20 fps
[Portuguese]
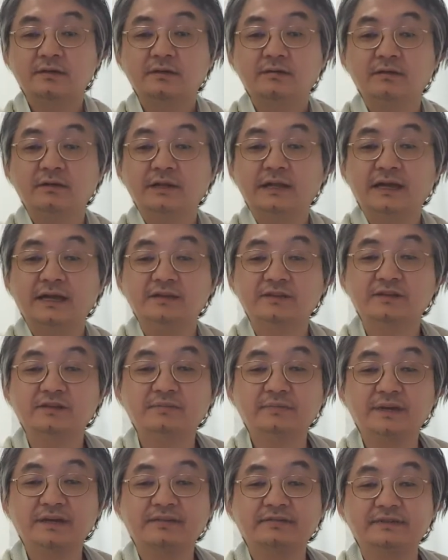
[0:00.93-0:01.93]
Olá,
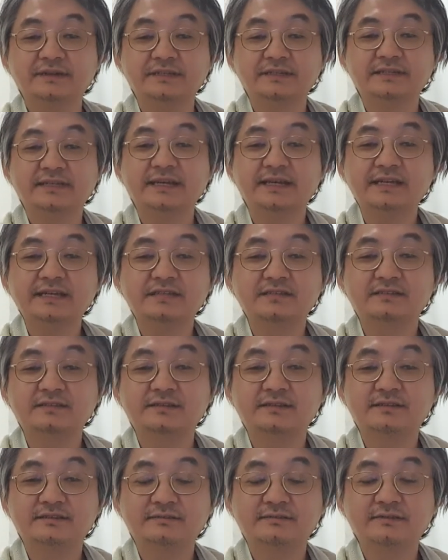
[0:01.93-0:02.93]
tudo bem com
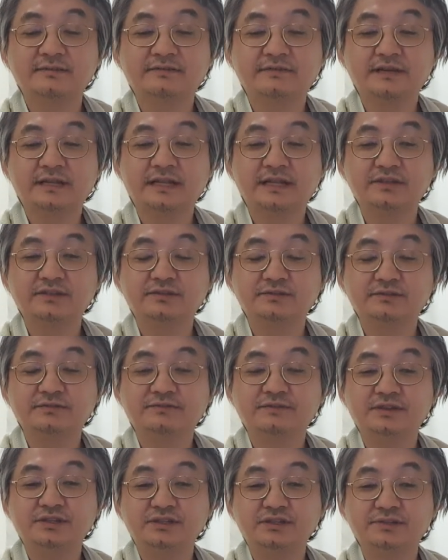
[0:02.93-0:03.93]
vocês? Vou falar de um
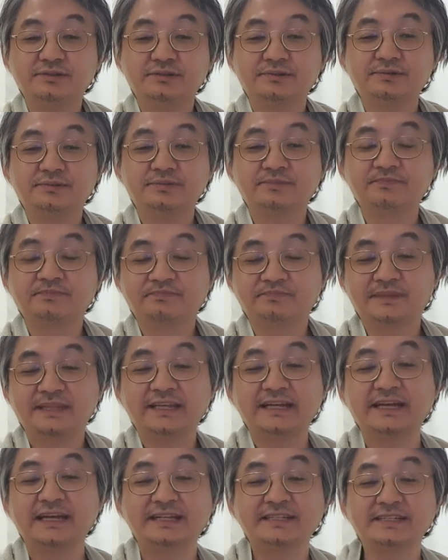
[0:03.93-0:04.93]
vídeo
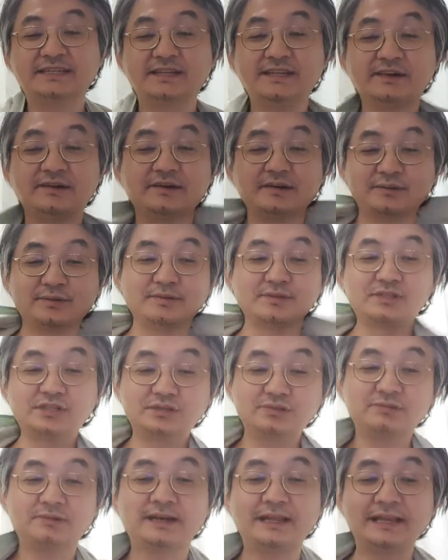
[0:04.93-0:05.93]
engraçado agora. Tô de
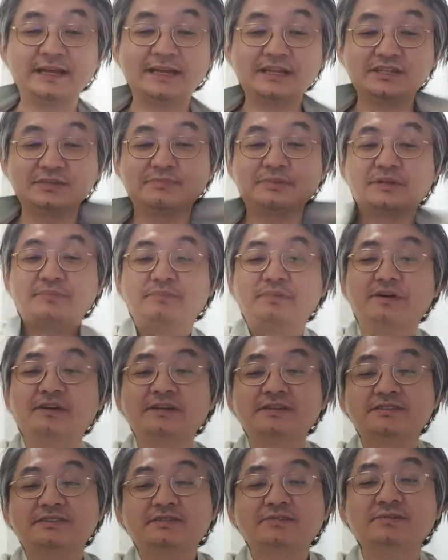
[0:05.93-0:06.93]
toalha aqui de
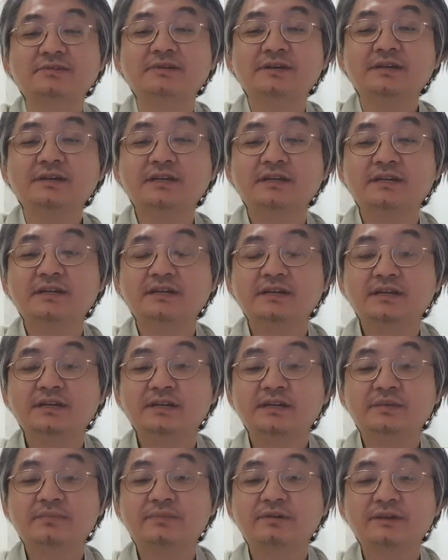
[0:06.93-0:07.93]
propósito,
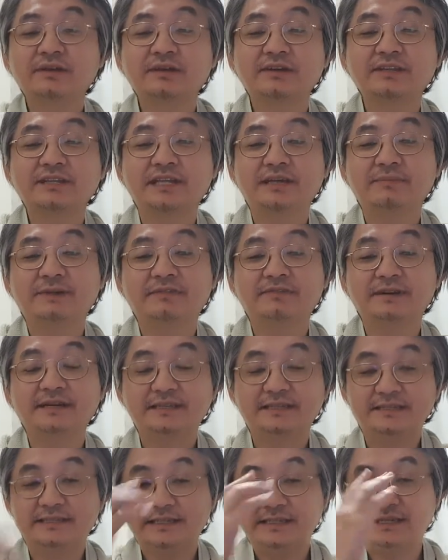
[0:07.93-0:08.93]
porque o tema vai
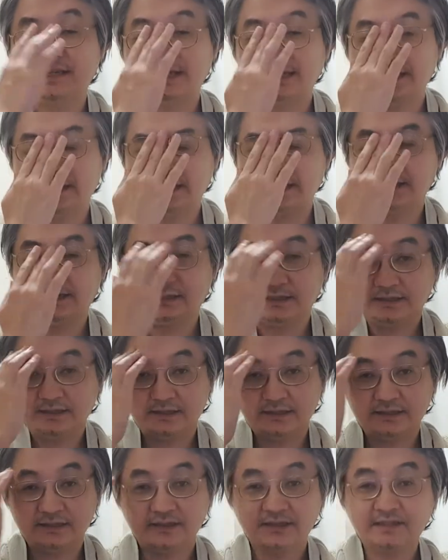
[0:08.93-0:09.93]
ser
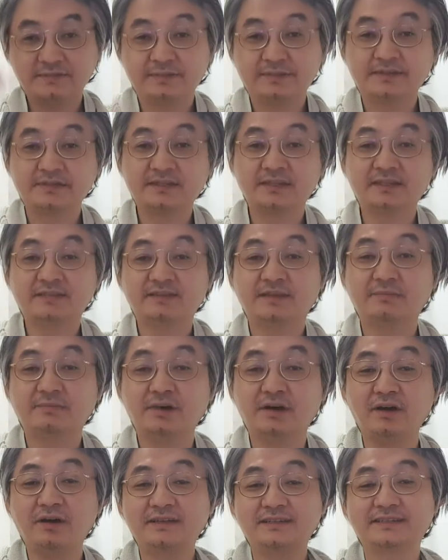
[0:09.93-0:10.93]
as pessoas
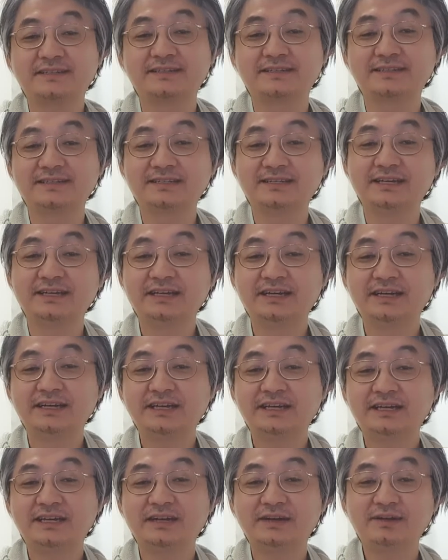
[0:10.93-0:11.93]
famosas
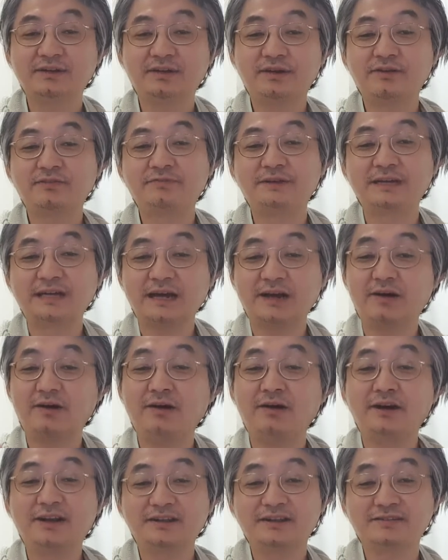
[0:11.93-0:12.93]
que adoram ficar
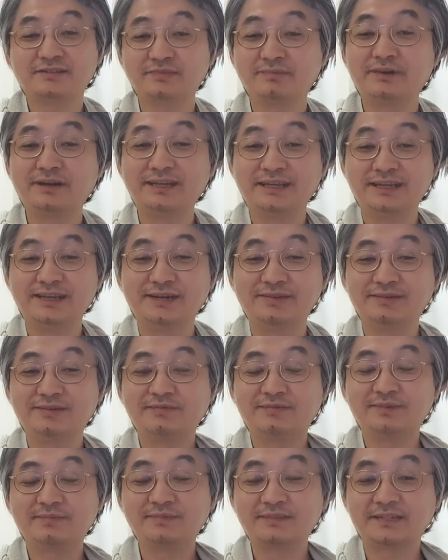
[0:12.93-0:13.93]
horas no banheiro.
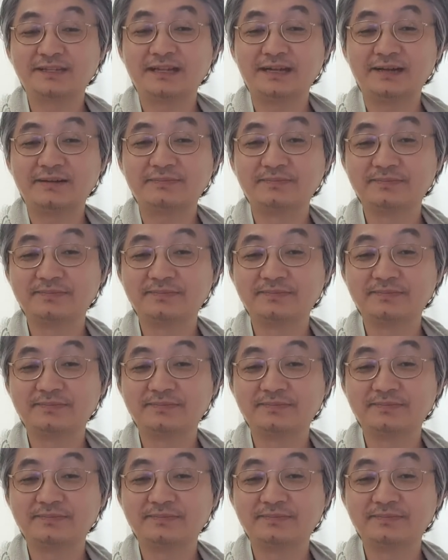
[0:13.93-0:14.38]
Vamos lá.